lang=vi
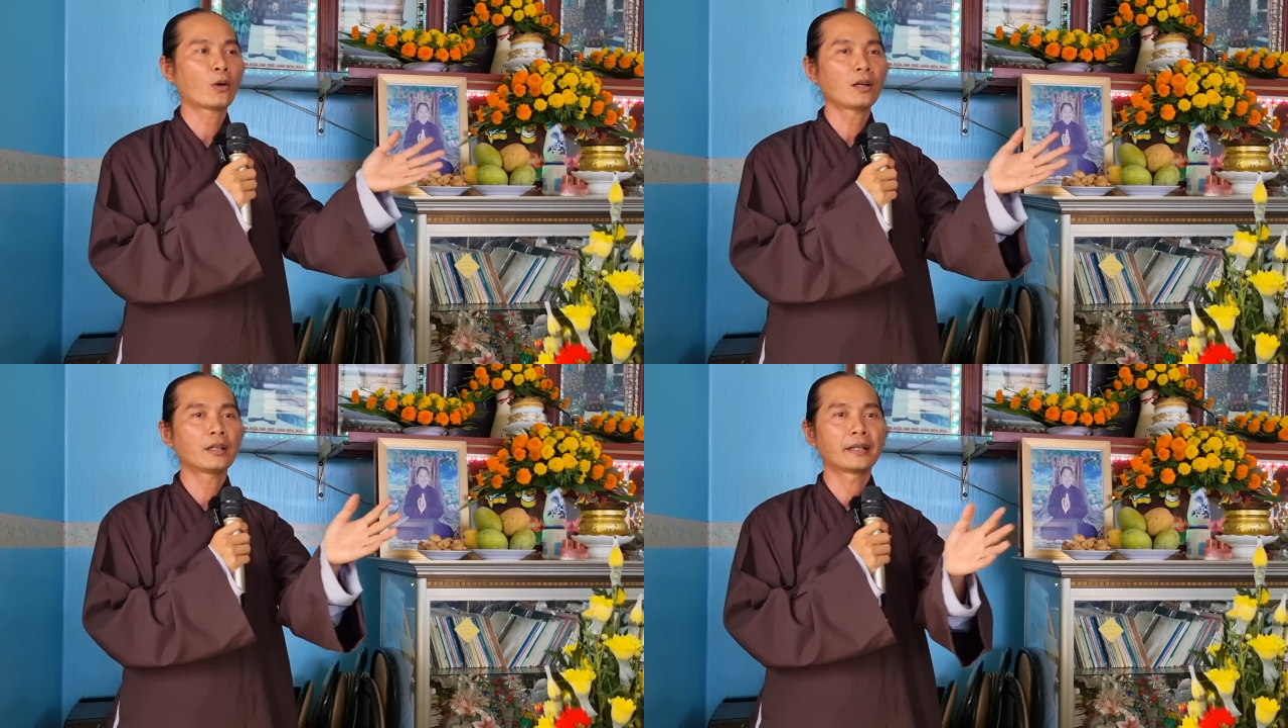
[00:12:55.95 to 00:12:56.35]

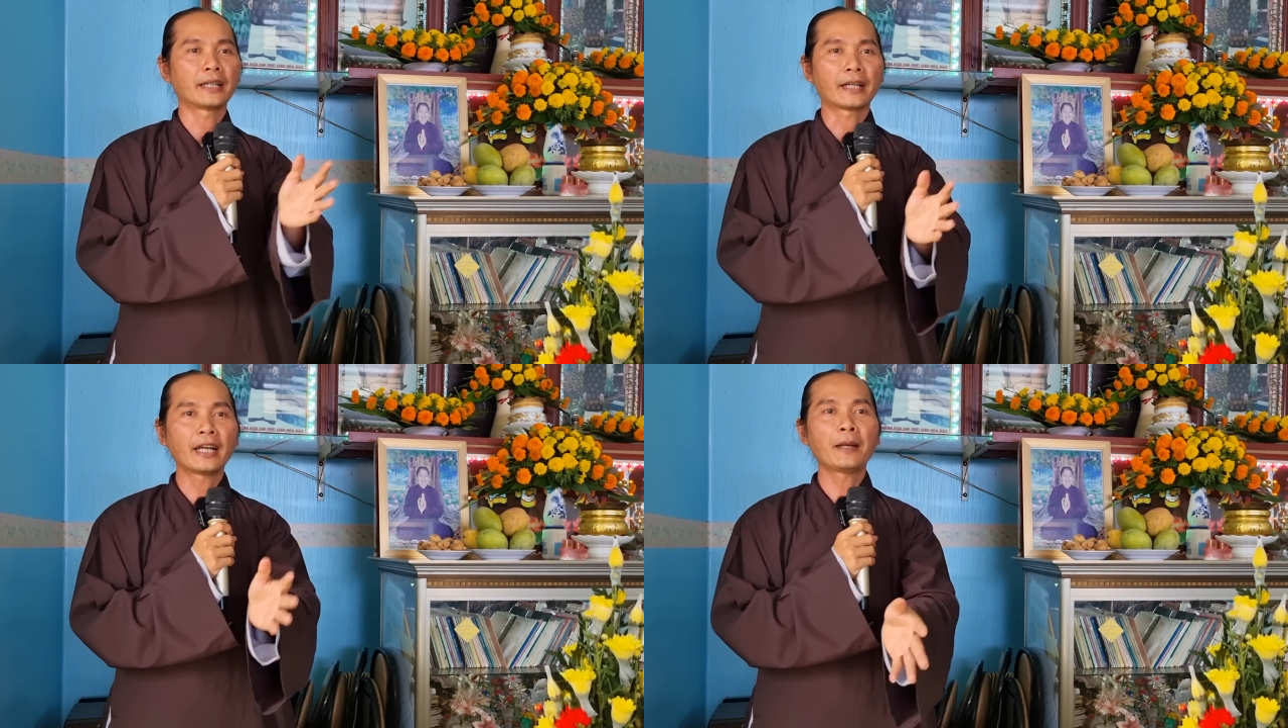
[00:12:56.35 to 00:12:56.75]
có người
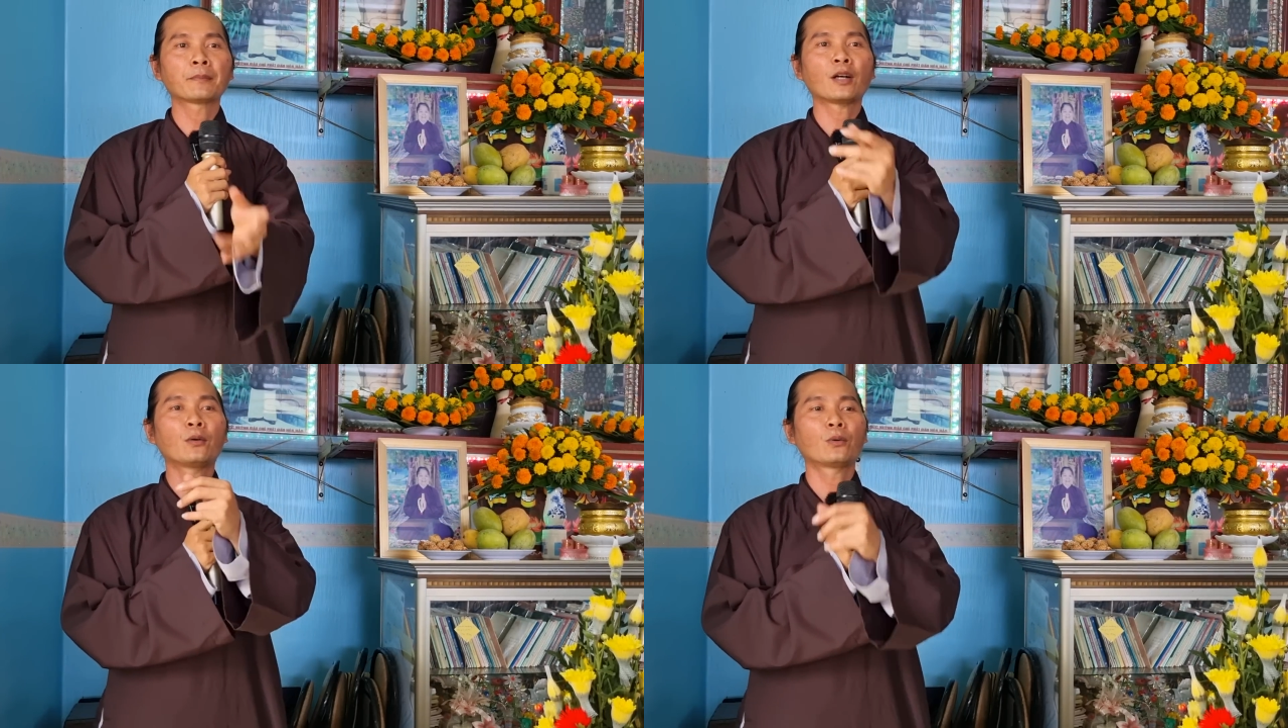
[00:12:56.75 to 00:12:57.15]
thì
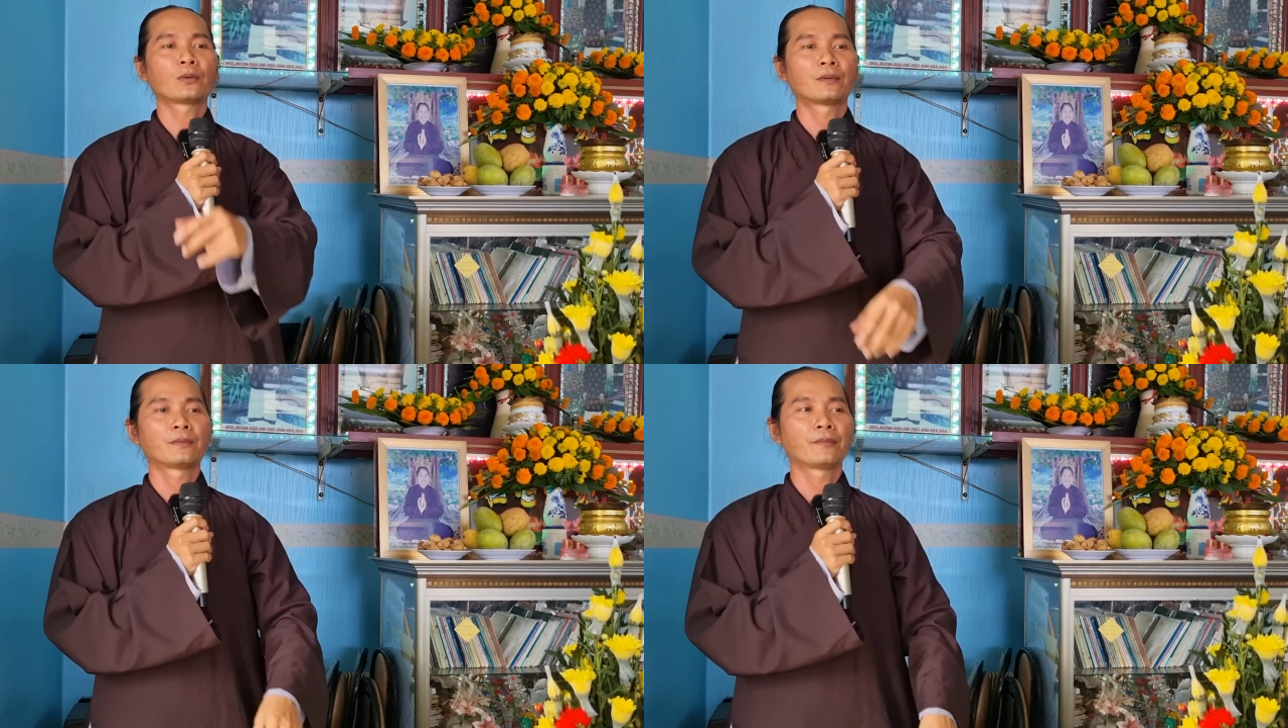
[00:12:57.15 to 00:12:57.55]
kiêm tu.
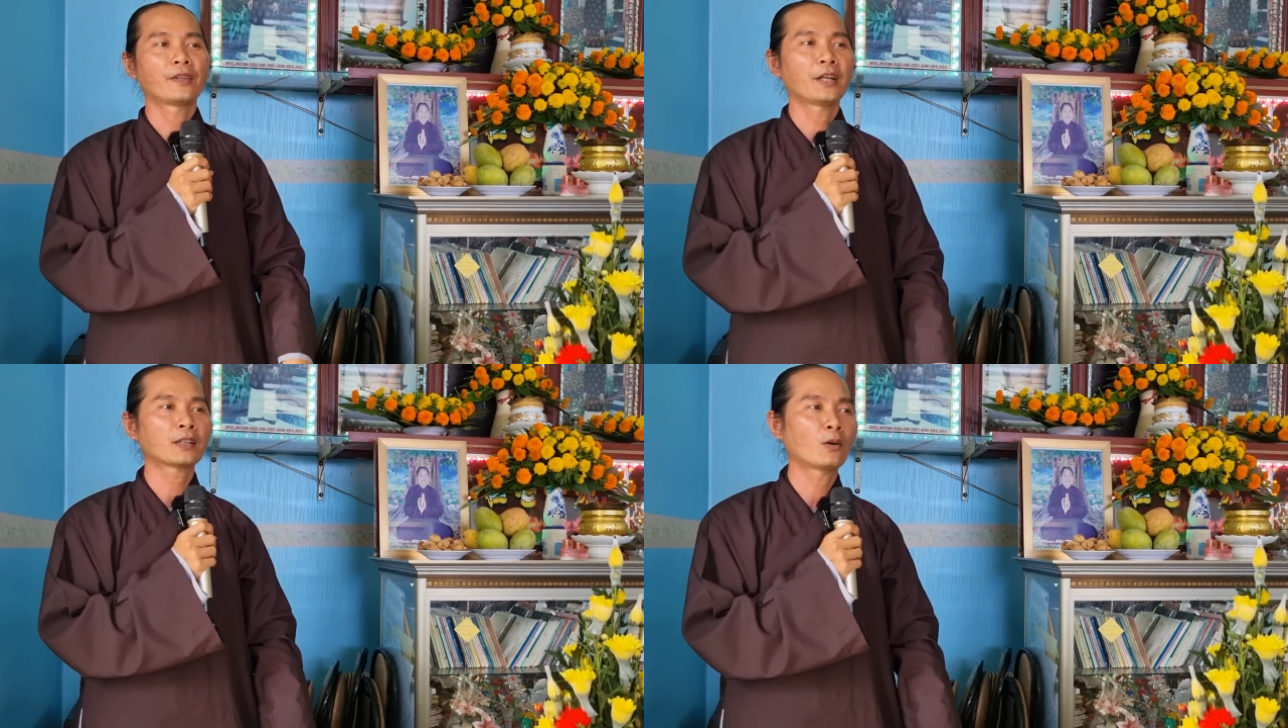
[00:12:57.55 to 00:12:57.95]

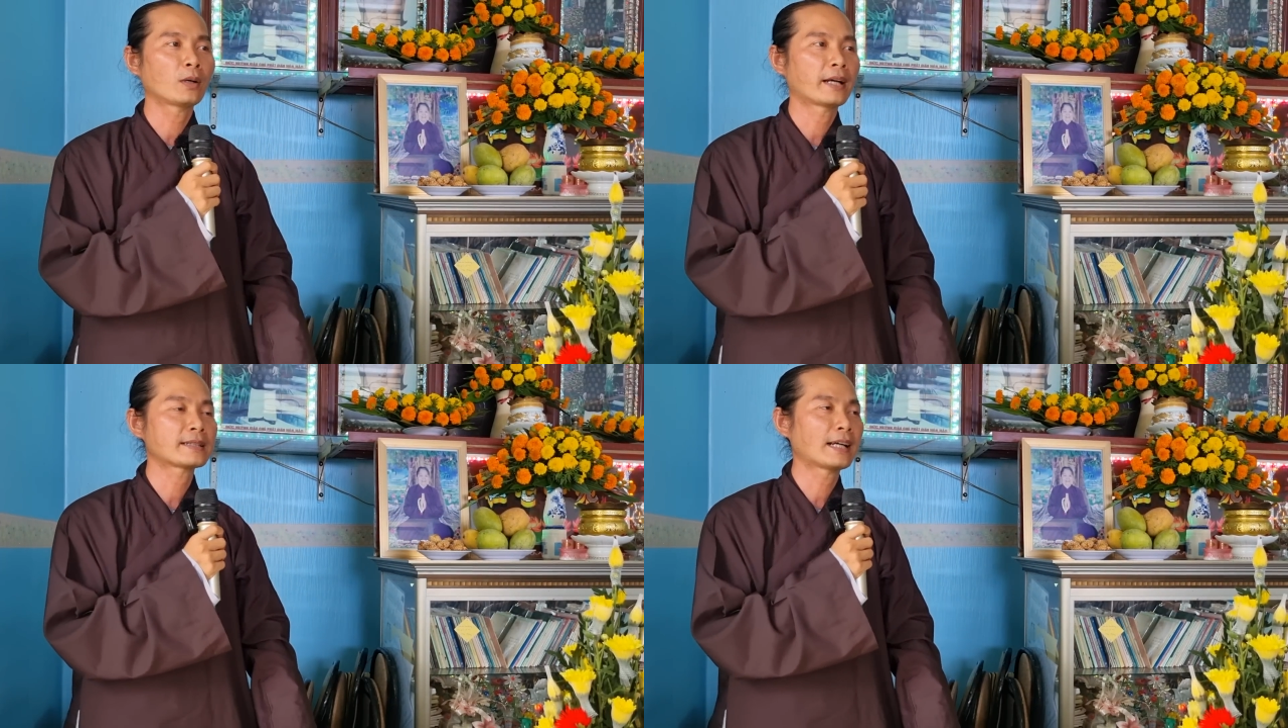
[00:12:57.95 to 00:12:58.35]
Chuyên tu
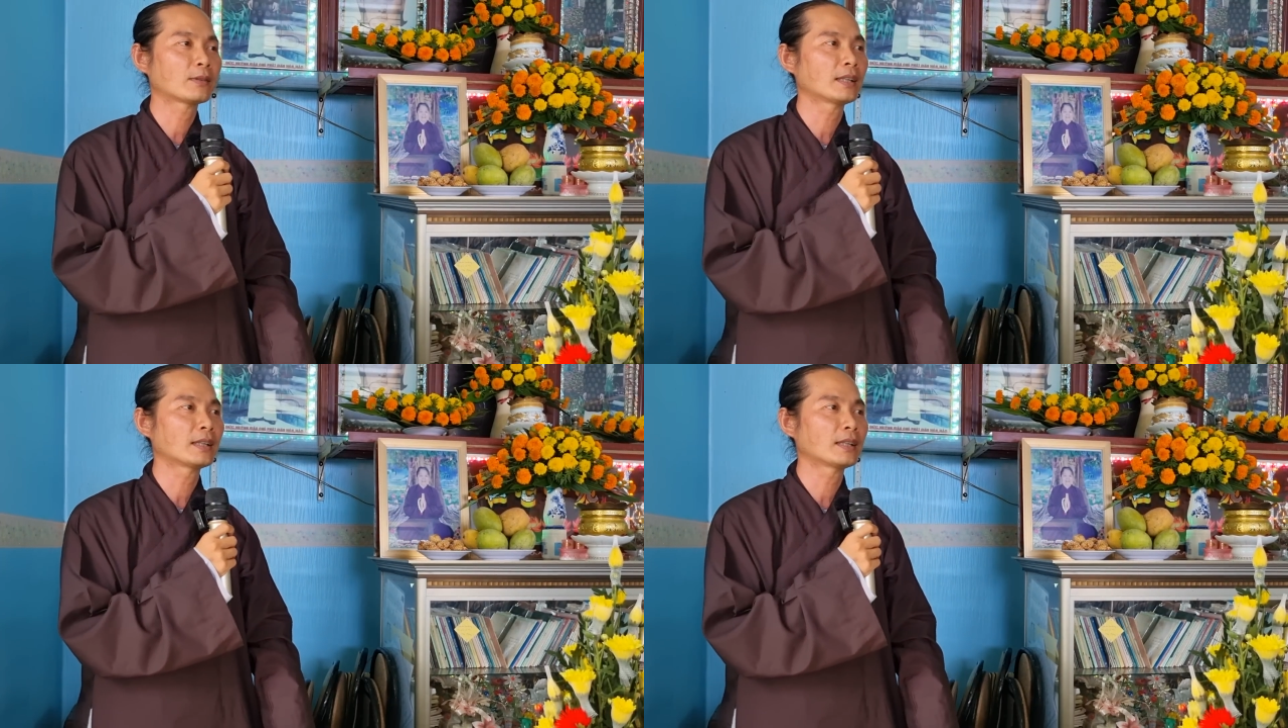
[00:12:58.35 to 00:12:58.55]
là sao?